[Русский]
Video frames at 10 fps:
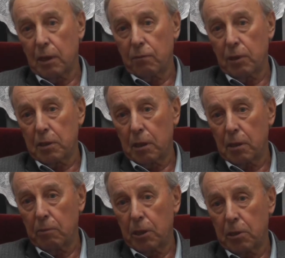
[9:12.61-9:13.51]
от
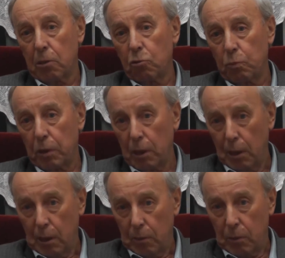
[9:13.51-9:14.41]
Волжанок небольшая группа,
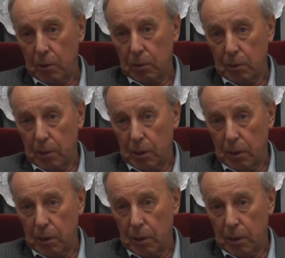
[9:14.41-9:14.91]
э,